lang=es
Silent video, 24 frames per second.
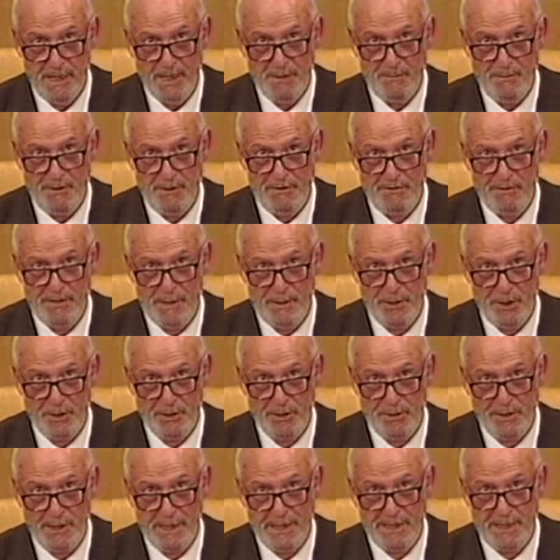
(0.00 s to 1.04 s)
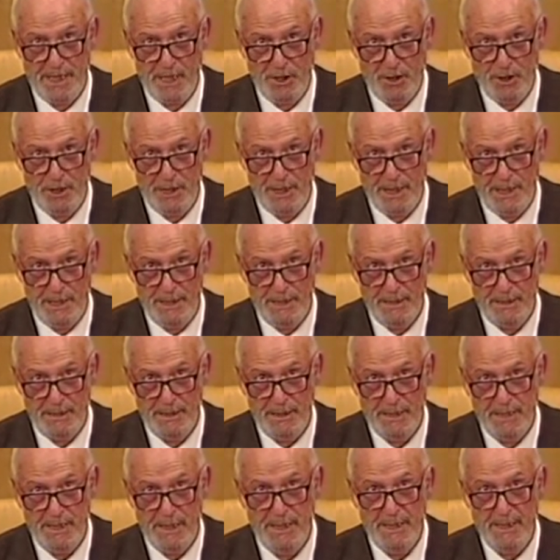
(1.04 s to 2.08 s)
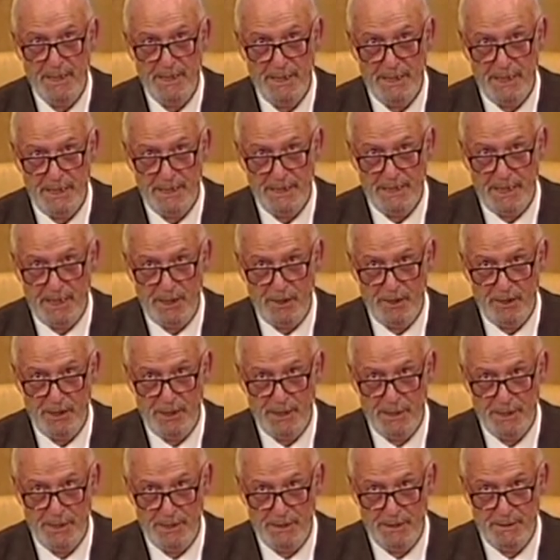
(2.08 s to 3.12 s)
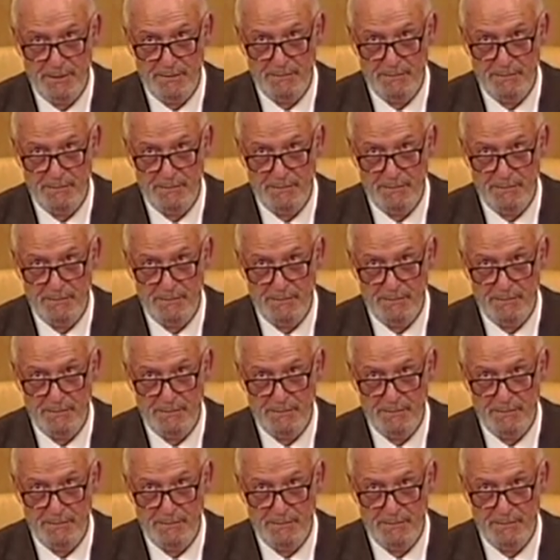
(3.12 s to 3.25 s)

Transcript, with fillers: Por favor, desalojen, desalojen